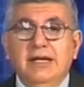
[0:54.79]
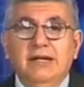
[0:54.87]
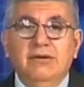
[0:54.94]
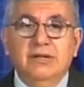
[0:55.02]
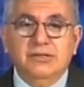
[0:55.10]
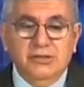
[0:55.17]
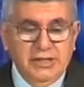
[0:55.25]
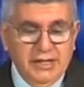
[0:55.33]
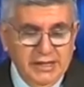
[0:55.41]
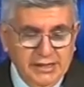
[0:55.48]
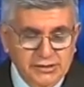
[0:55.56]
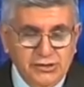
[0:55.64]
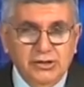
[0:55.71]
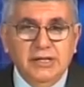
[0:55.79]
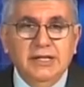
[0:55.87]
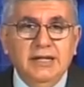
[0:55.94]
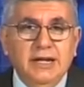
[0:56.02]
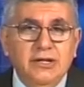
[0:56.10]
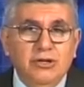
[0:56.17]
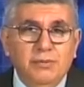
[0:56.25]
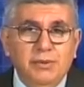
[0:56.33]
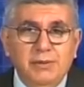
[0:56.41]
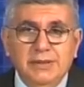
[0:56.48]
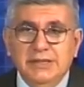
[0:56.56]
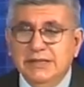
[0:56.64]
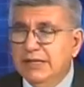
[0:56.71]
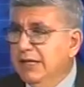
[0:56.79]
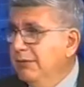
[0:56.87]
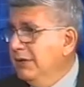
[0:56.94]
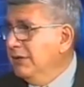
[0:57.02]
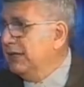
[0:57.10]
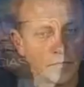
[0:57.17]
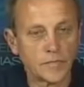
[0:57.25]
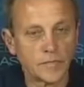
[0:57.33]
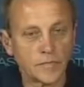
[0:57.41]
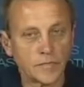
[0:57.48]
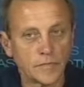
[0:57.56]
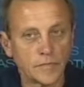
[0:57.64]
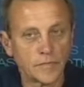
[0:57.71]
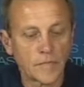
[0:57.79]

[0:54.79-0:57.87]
en lo que son las elecciones del año 2023. Eduardo, gracias por venir.